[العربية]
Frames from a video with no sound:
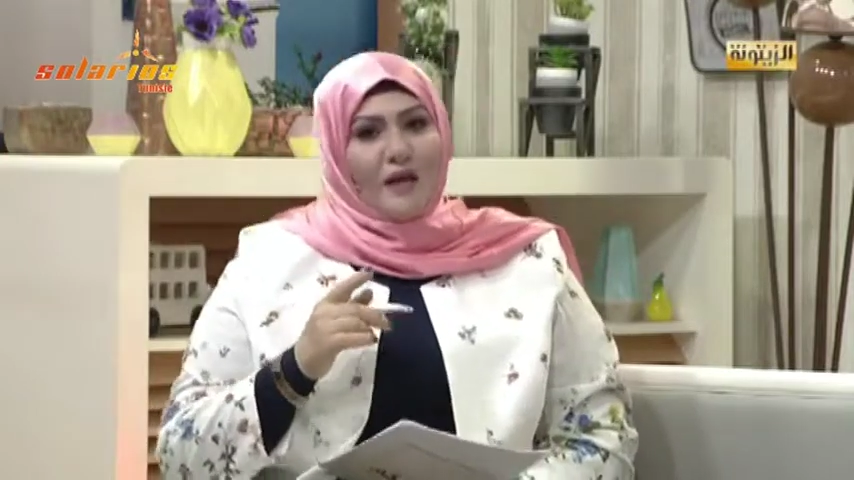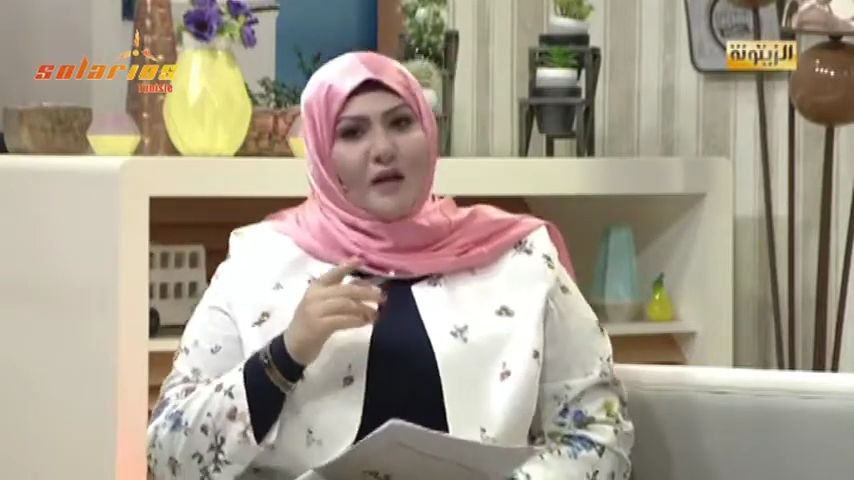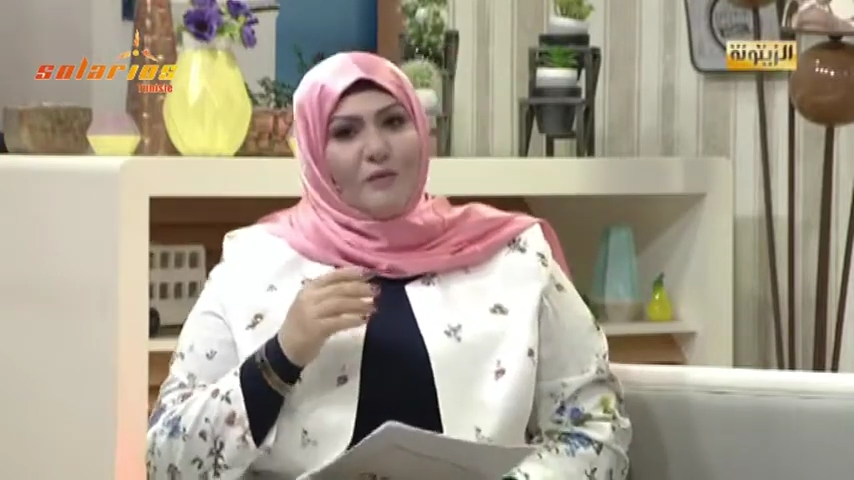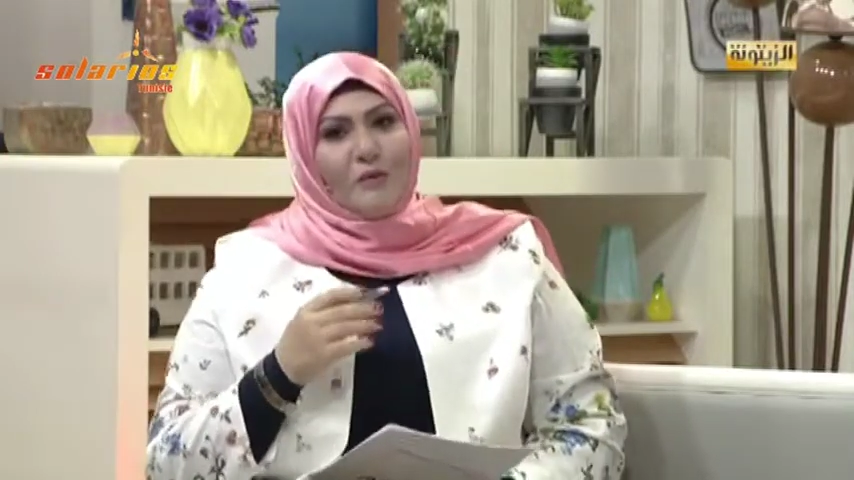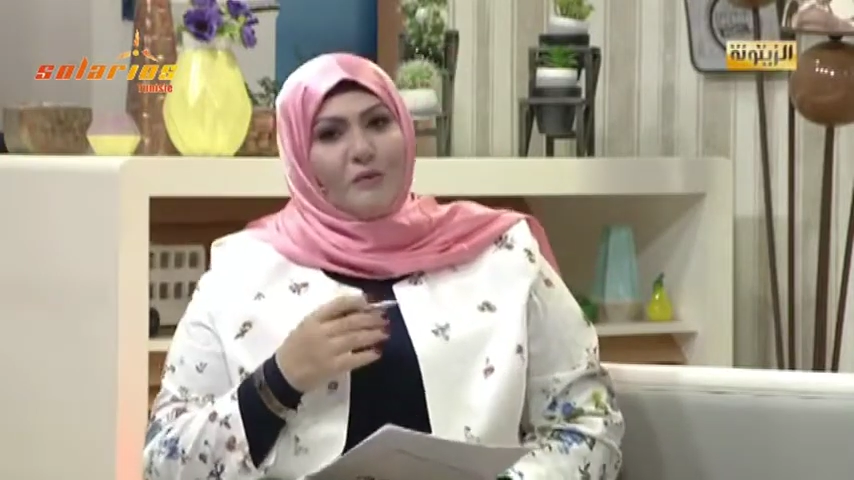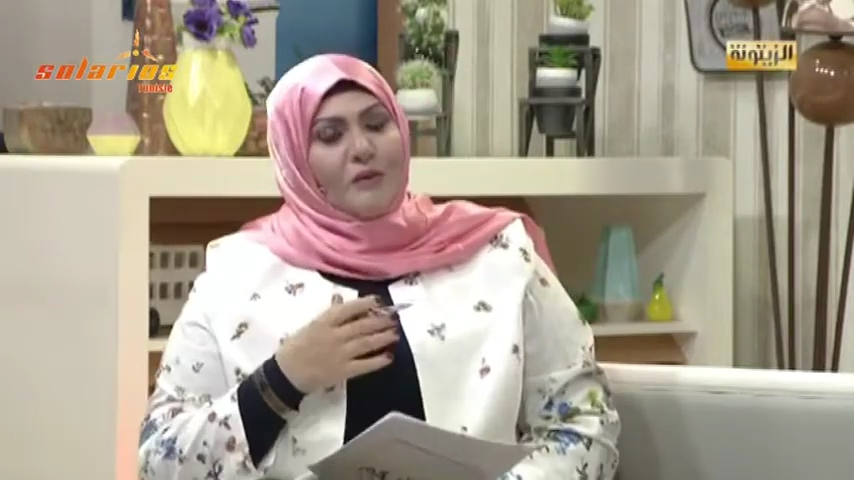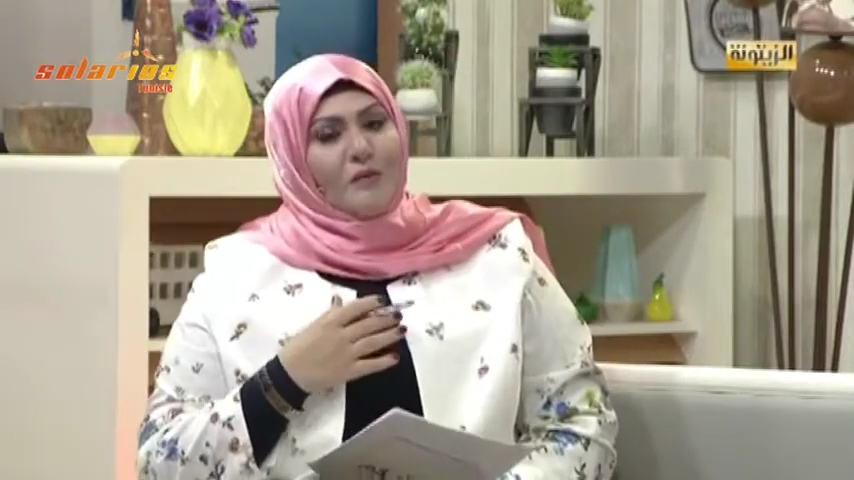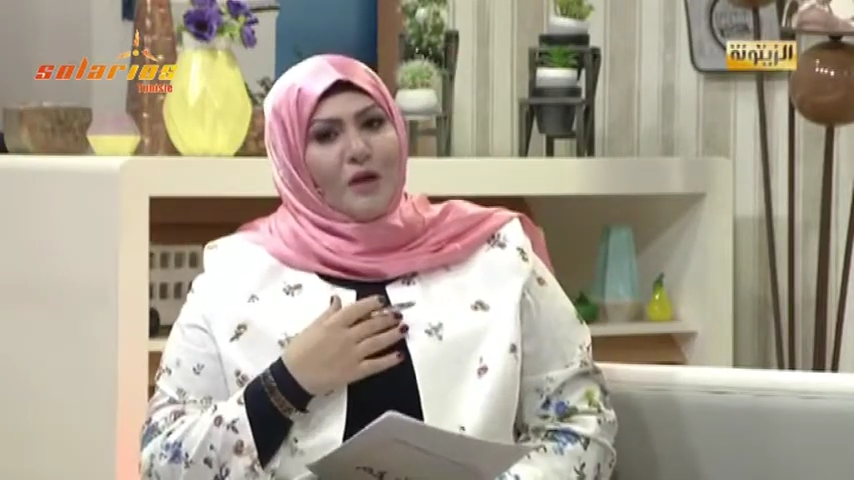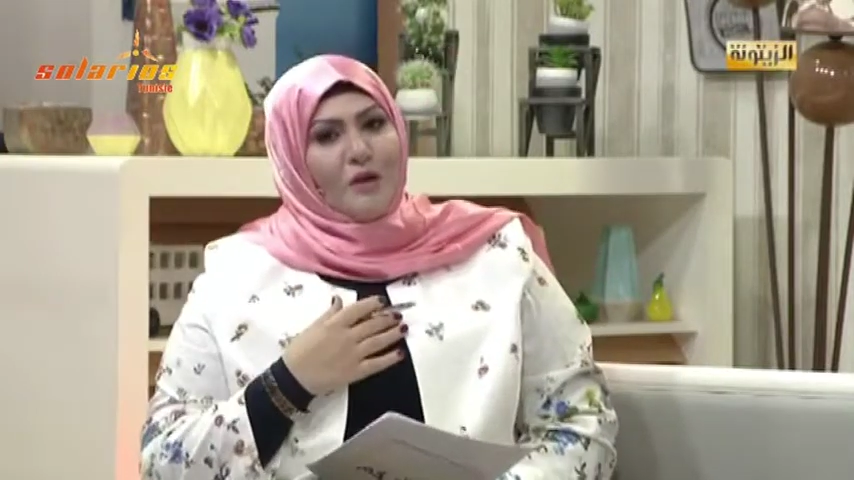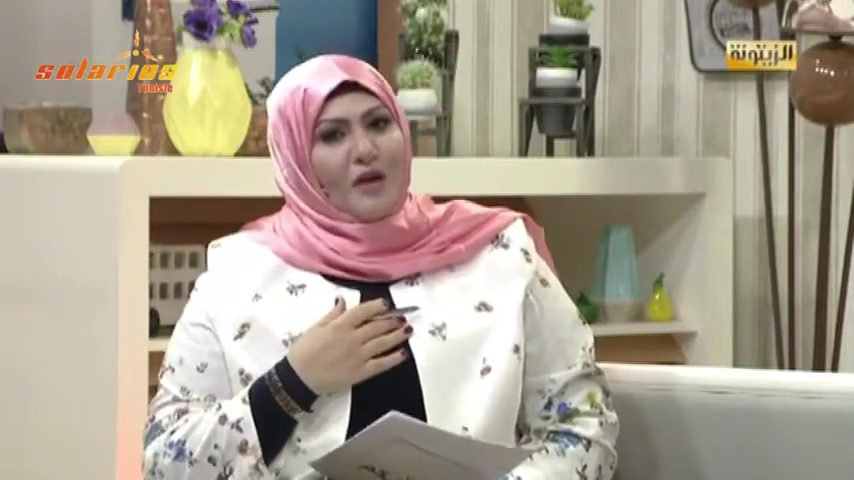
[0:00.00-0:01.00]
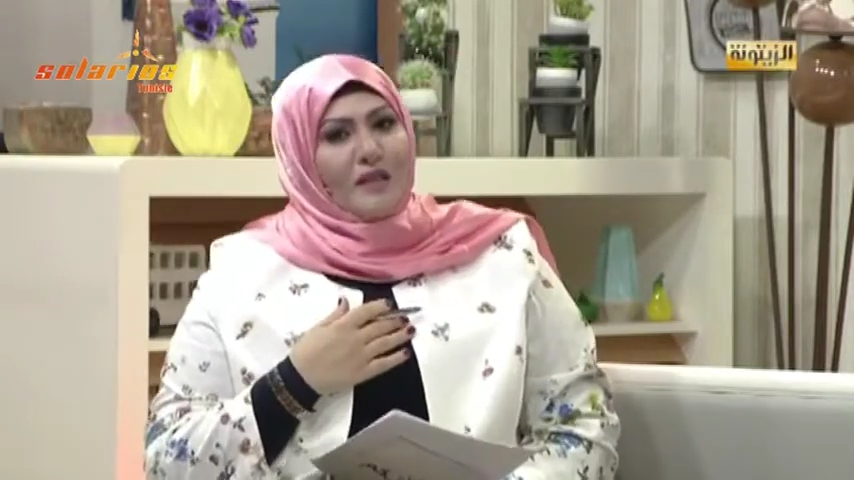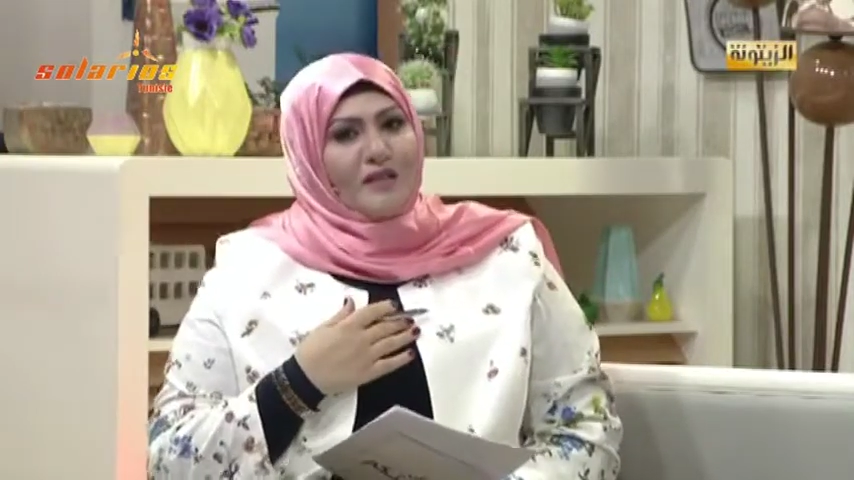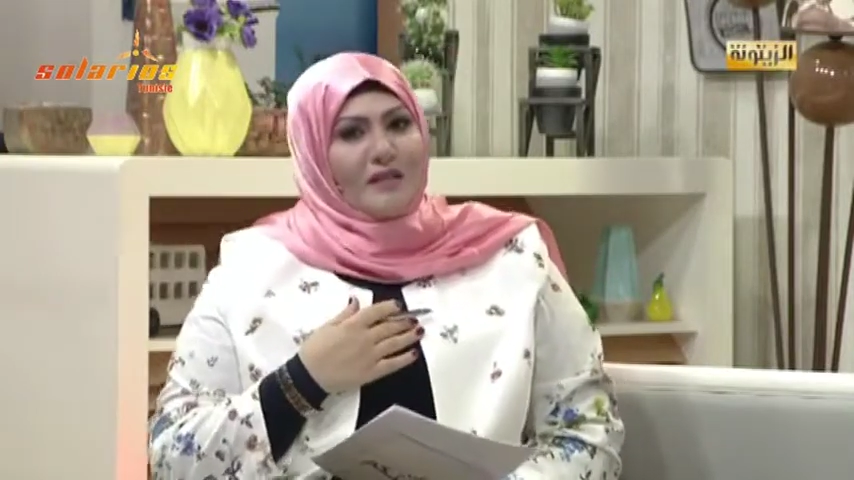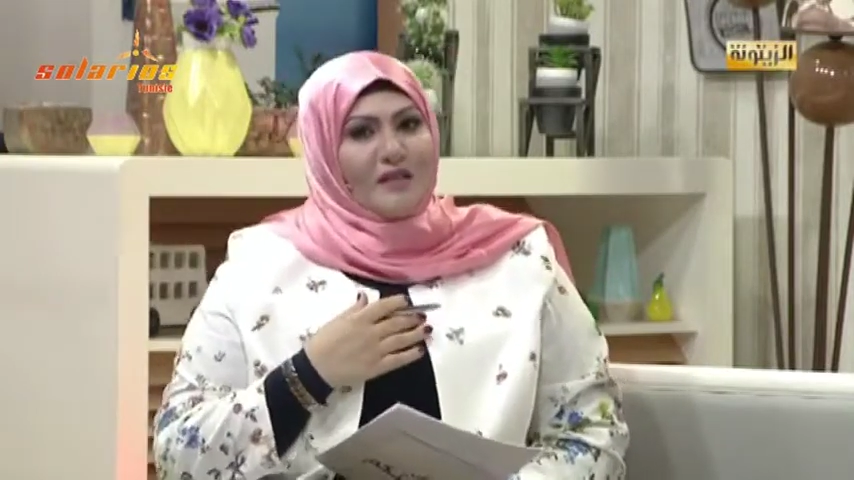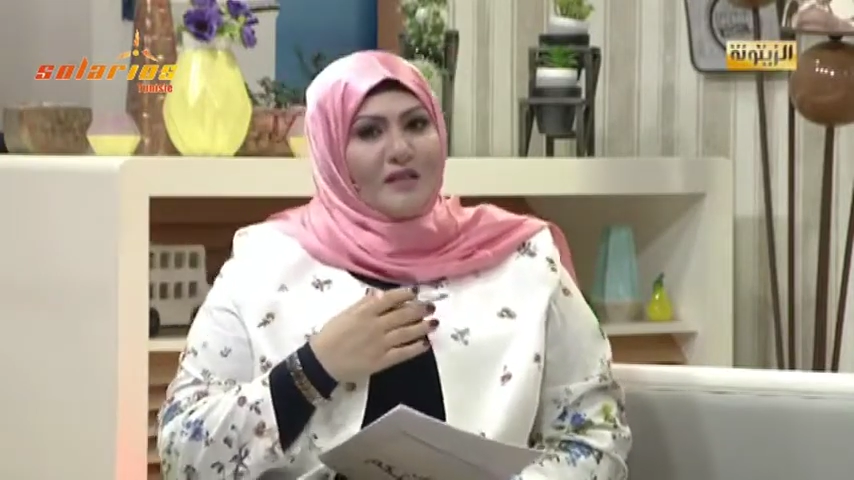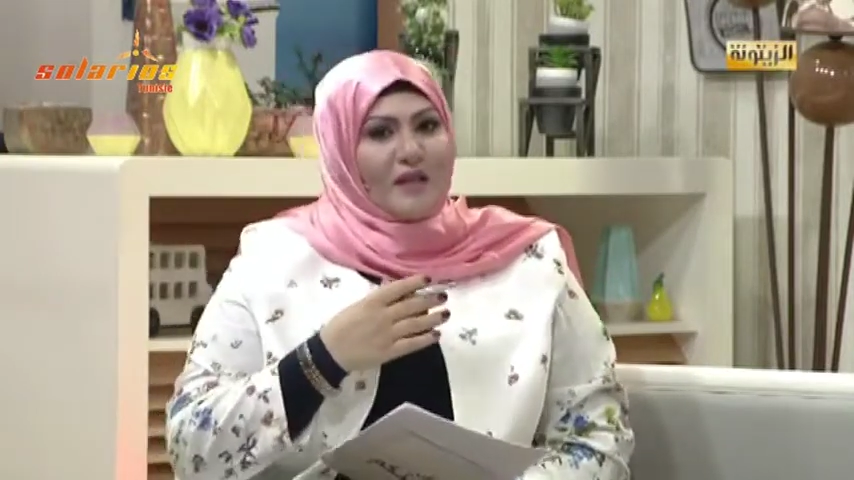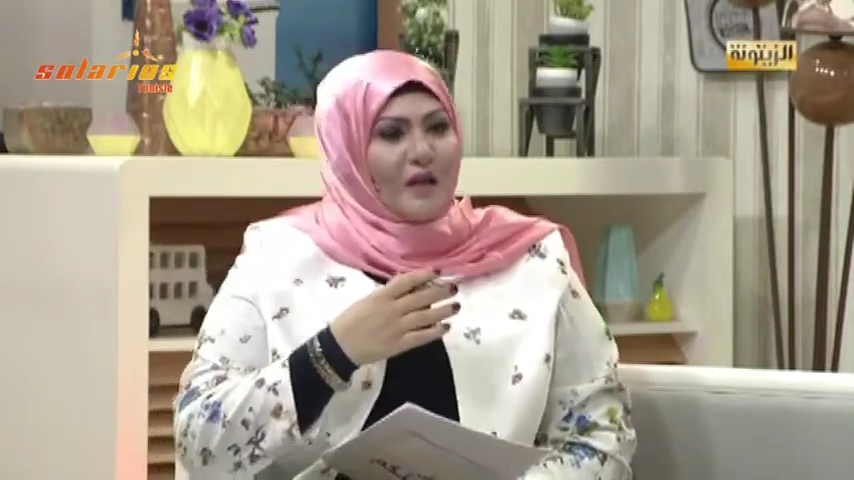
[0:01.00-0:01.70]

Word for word: راهو راهو خاطيني